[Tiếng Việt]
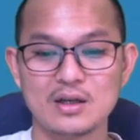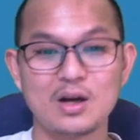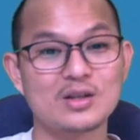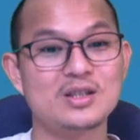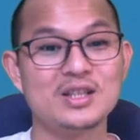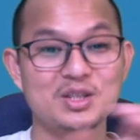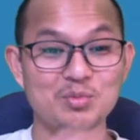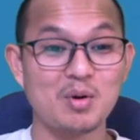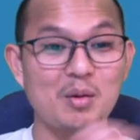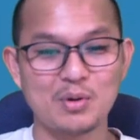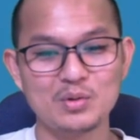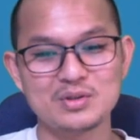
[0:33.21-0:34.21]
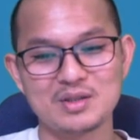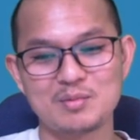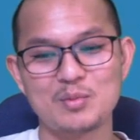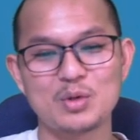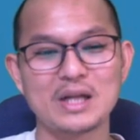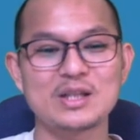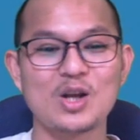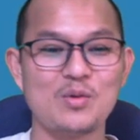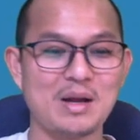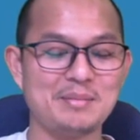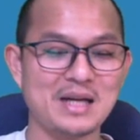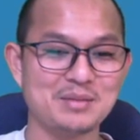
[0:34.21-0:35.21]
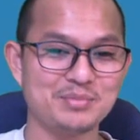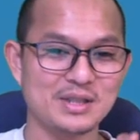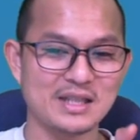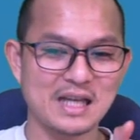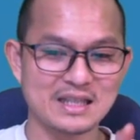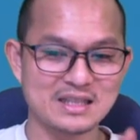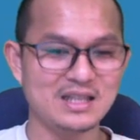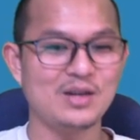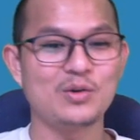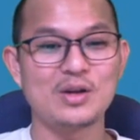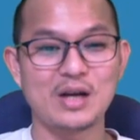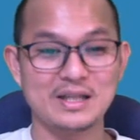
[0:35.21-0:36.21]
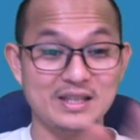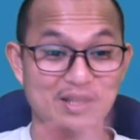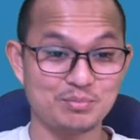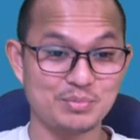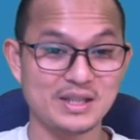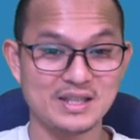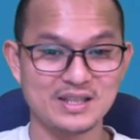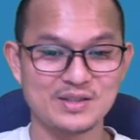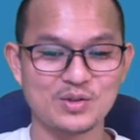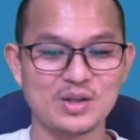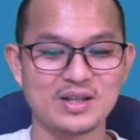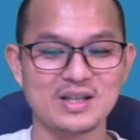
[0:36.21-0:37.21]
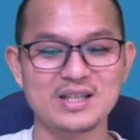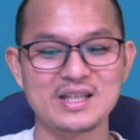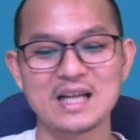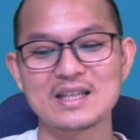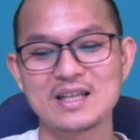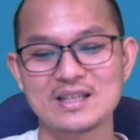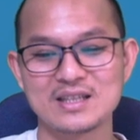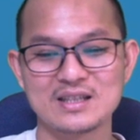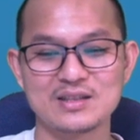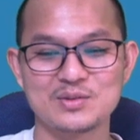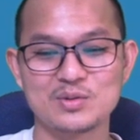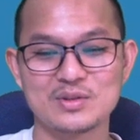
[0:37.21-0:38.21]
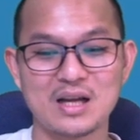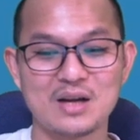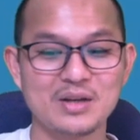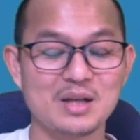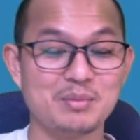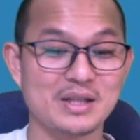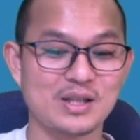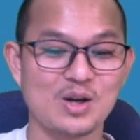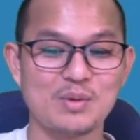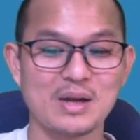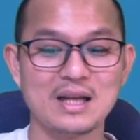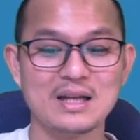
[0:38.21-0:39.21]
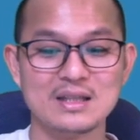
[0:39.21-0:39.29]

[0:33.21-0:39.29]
ọt khơi chua bóng ôn giống một con ảnh tàu và bán vì ngày đi lâu đồng ngày thì đọc vì tôi nói như ngày thầy từ xuống tàu hết là bạch tàu và